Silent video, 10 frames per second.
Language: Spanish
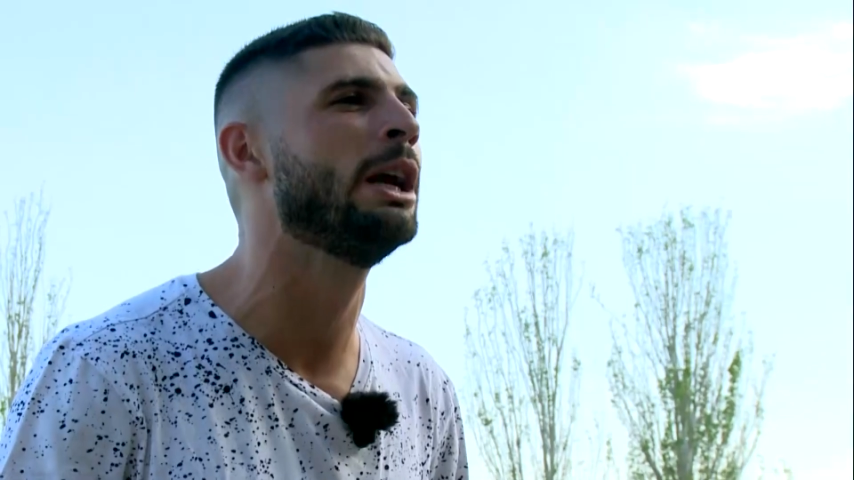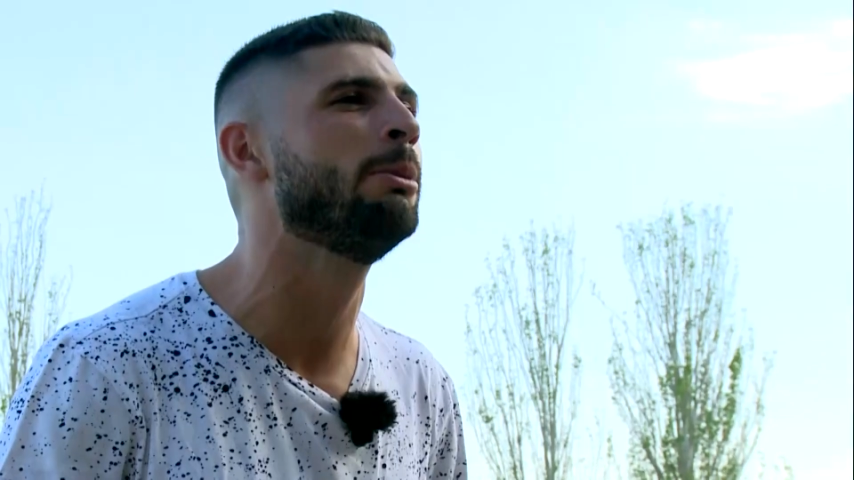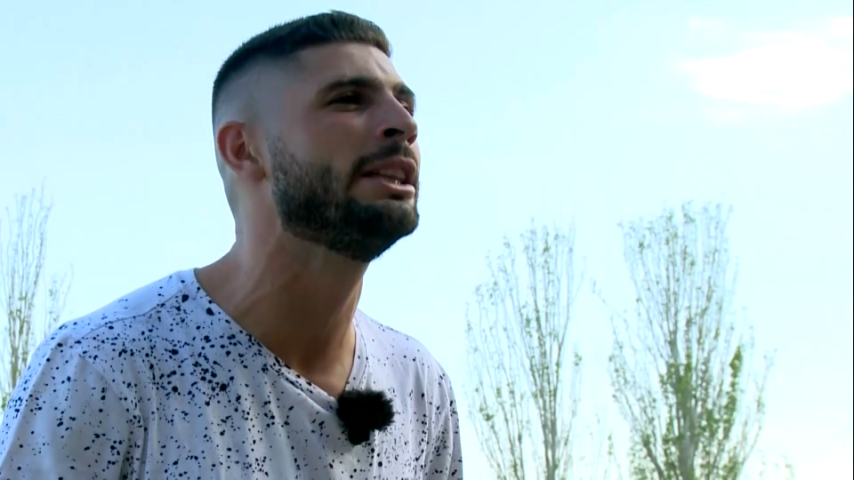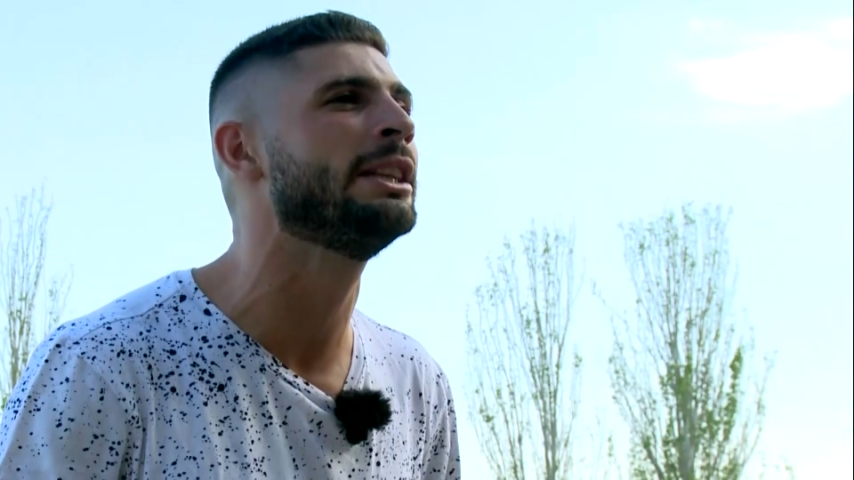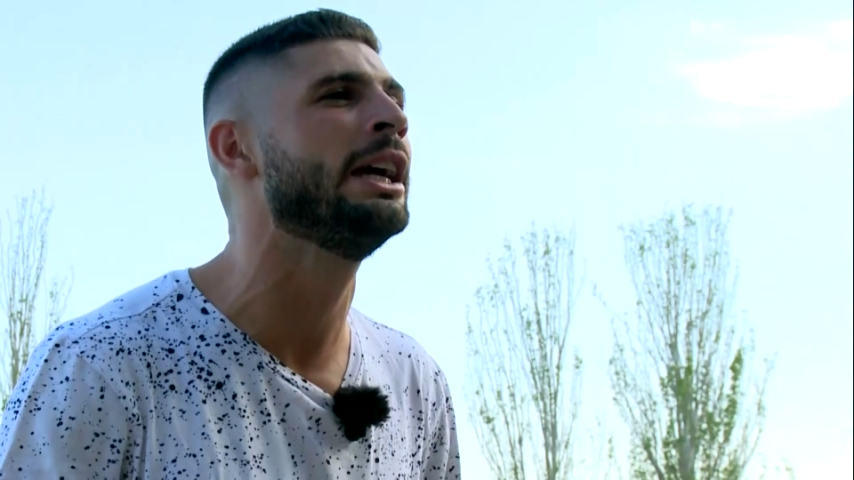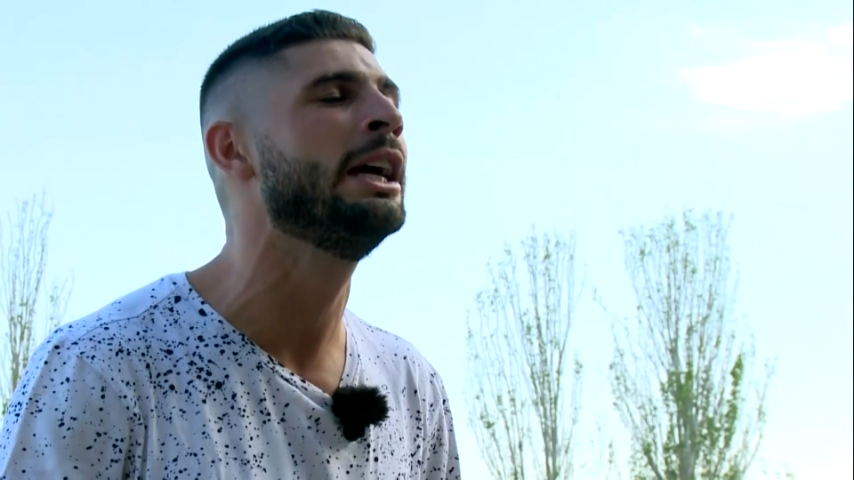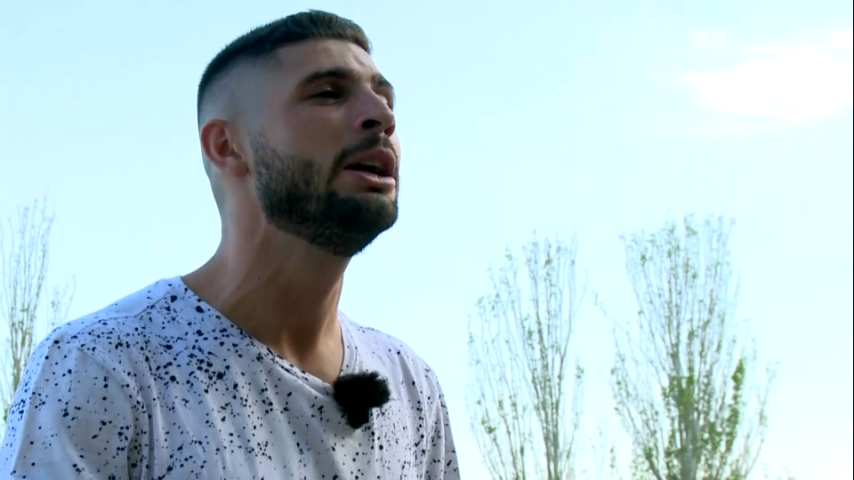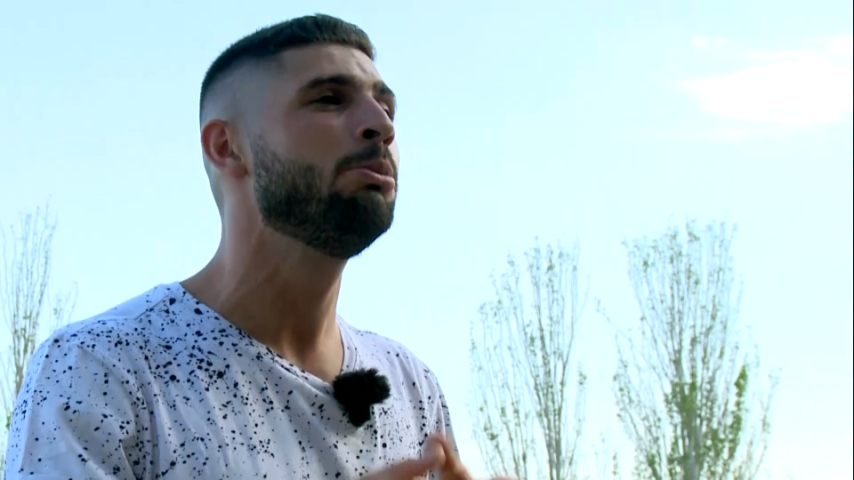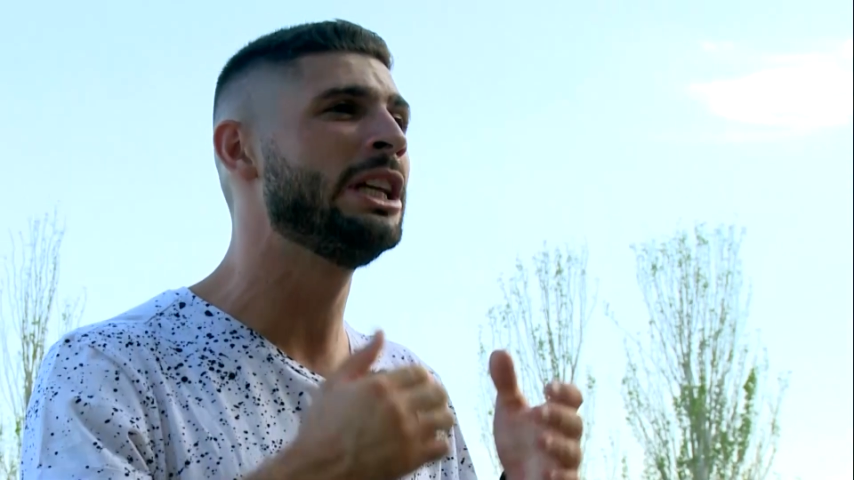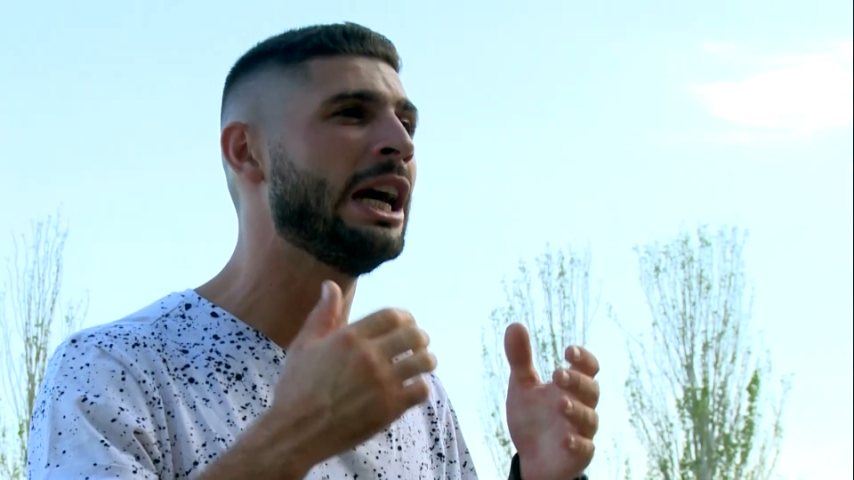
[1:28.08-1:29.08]

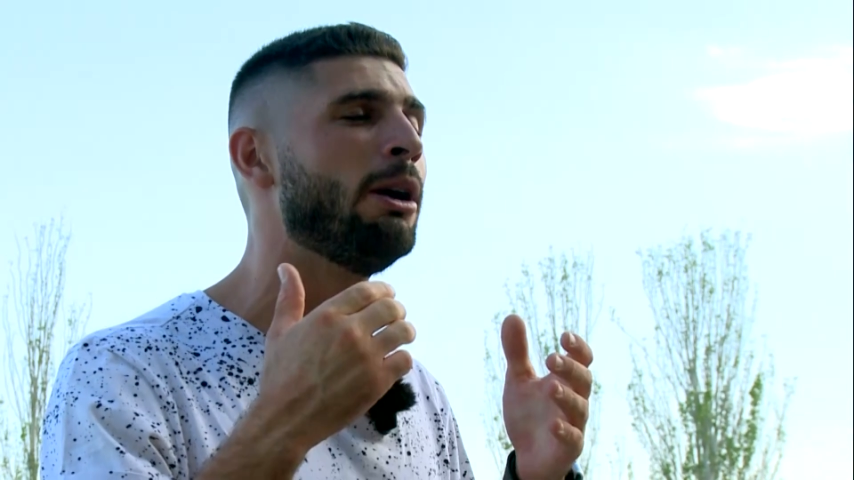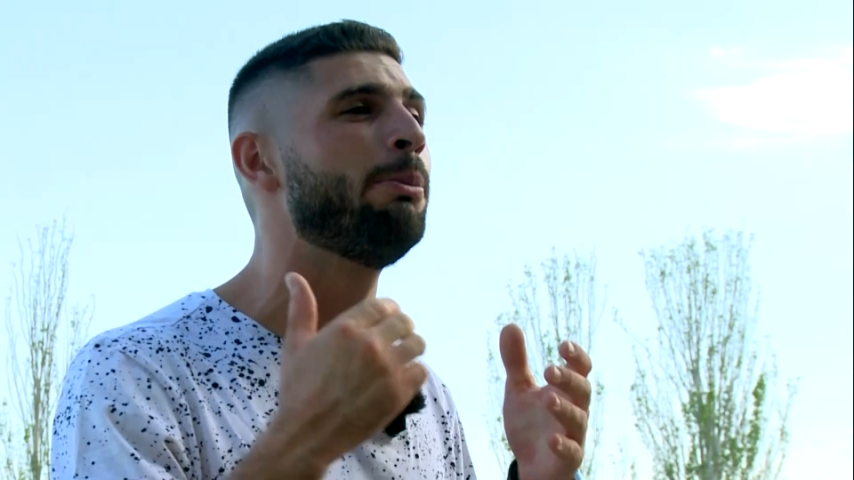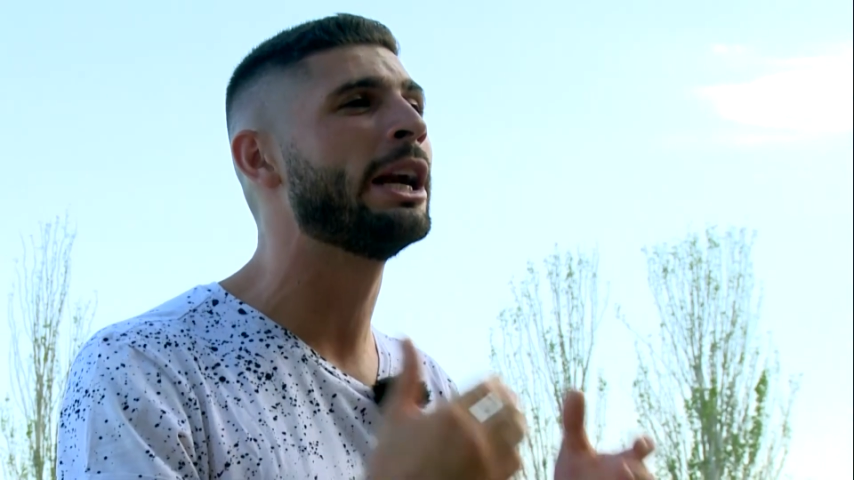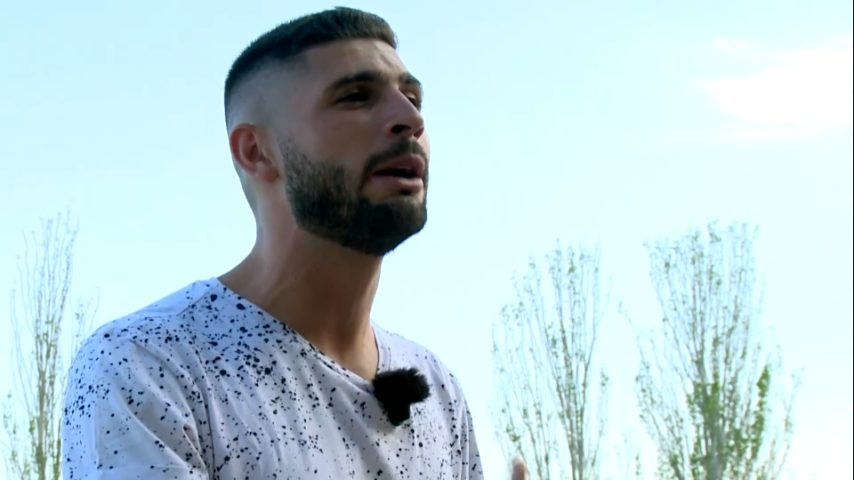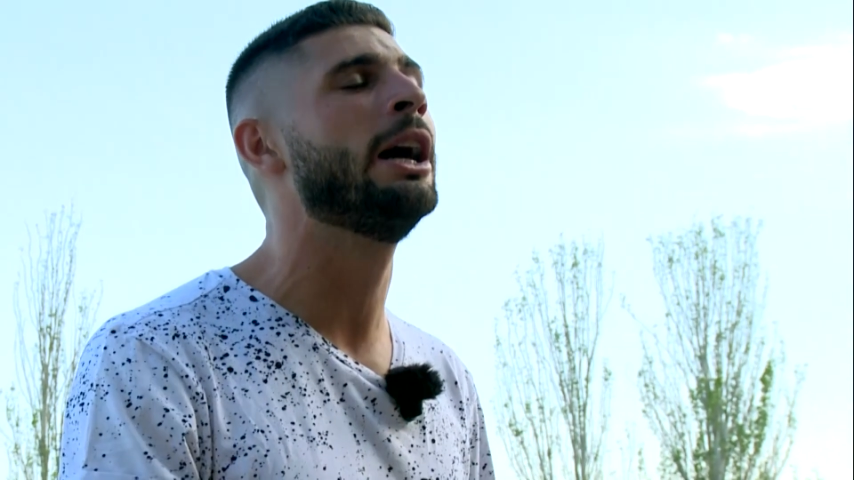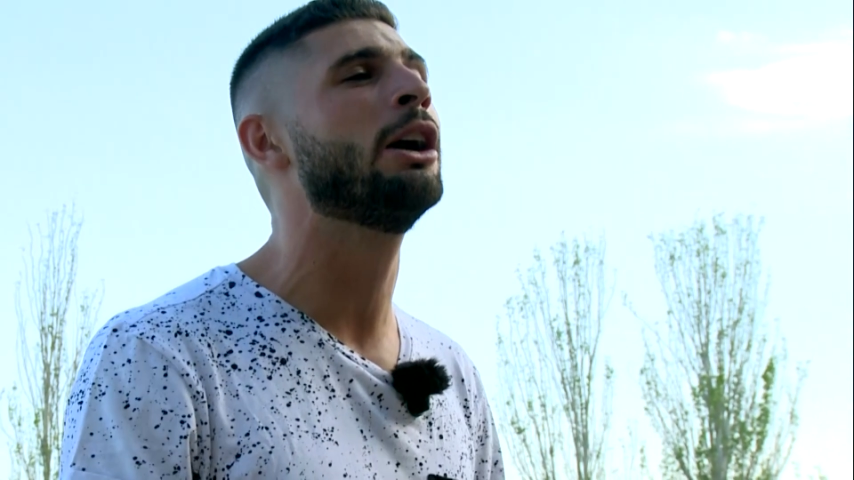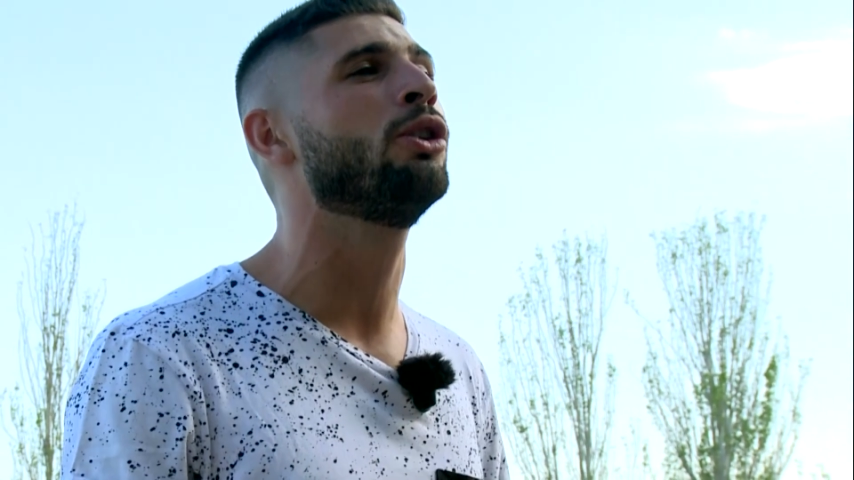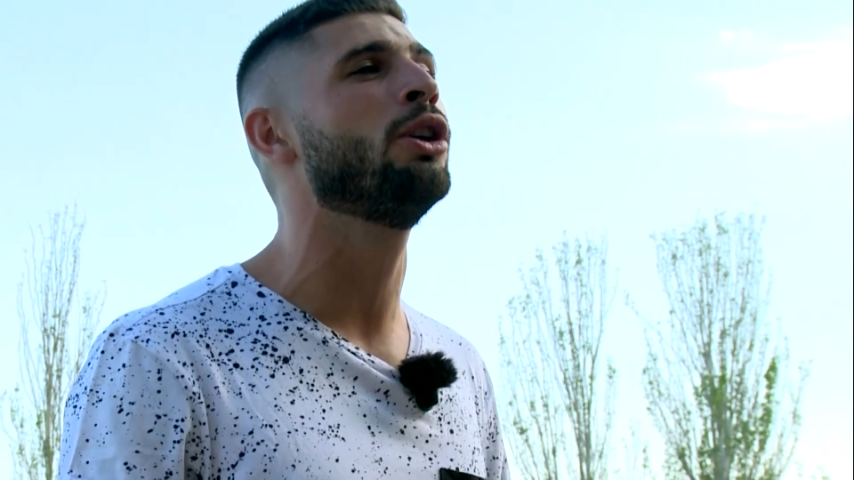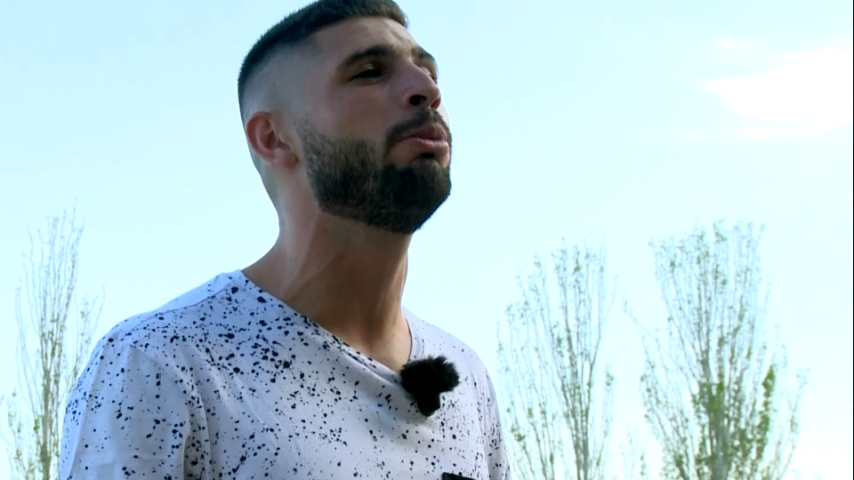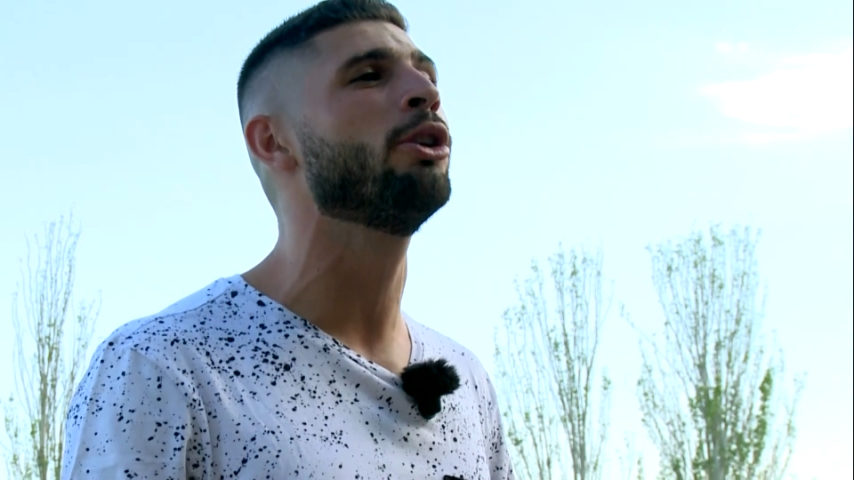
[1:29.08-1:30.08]
solamente miraba para abajo,